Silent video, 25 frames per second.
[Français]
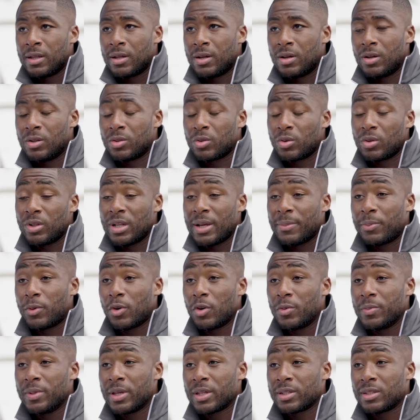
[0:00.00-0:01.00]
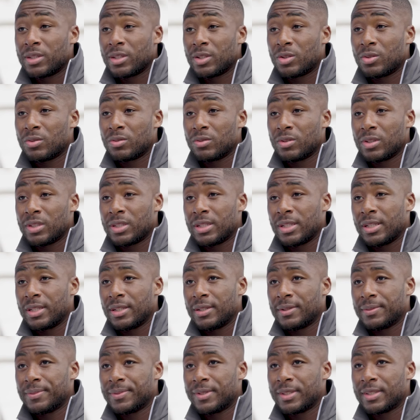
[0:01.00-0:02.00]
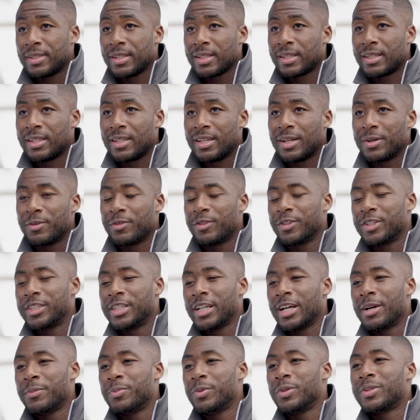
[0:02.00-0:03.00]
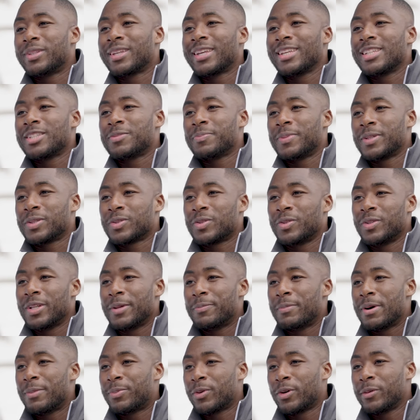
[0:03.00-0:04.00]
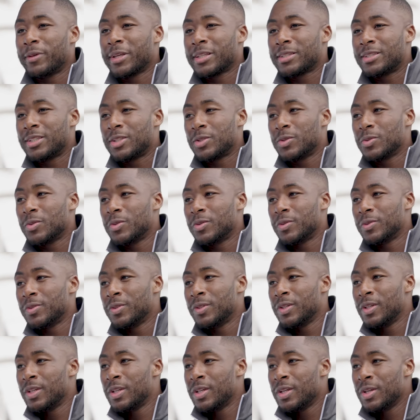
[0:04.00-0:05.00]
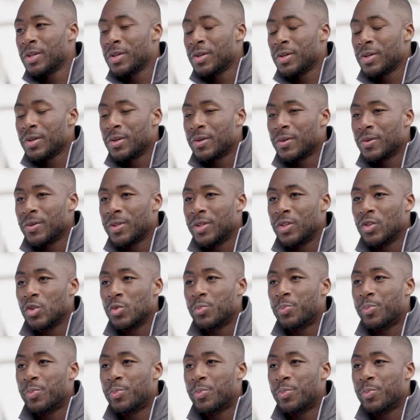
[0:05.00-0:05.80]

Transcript: entre la première saison et c'est ça qui est on va dire un peu triste parce que la, ma première saison on est aux